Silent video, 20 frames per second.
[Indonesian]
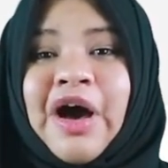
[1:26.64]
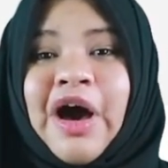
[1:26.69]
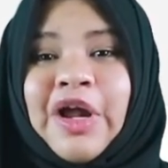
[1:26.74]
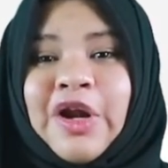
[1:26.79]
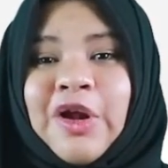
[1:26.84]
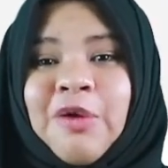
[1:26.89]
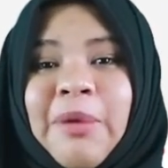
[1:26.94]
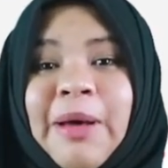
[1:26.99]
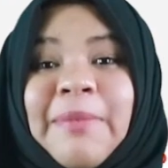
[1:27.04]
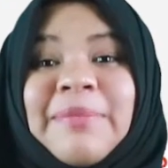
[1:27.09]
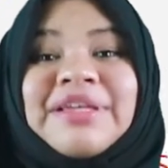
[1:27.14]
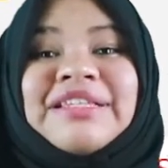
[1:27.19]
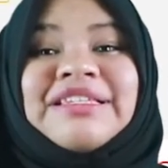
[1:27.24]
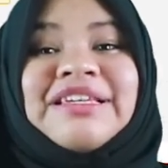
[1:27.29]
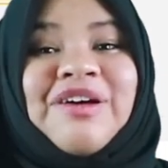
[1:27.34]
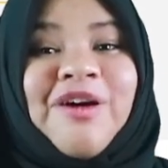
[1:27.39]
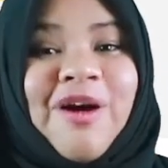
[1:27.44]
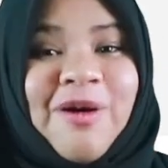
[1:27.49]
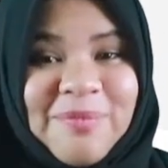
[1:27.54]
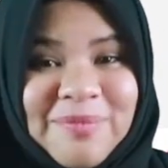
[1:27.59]
Aroma
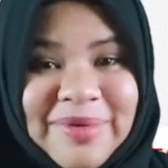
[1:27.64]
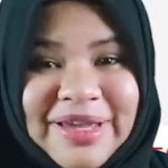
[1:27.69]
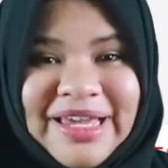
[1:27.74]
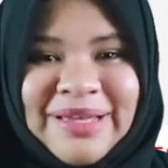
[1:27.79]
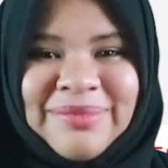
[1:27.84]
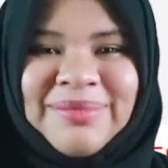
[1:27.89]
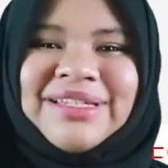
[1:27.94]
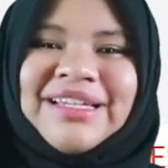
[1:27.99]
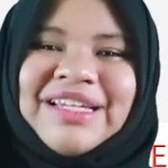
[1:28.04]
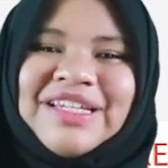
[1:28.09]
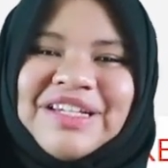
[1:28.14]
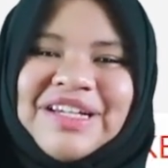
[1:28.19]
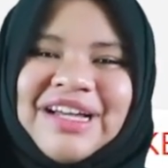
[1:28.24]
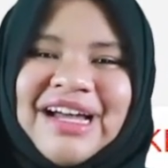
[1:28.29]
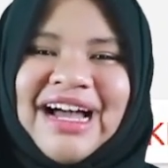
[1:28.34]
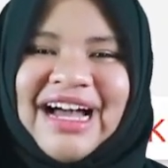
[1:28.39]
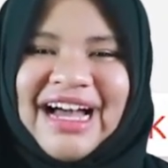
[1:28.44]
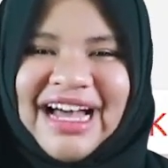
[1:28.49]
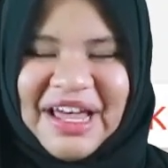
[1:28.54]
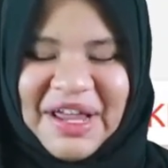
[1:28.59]
biji kopi bisa
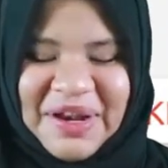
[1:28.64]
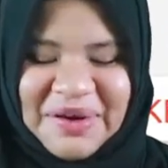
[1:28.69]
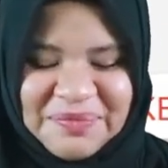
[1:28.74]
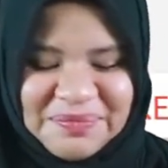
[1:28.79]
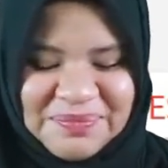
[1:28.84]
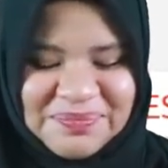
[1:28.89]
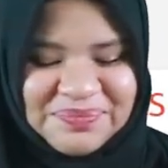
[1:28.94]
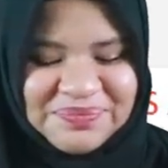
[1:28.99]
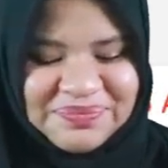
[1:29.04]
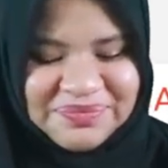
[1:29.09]
juga kan?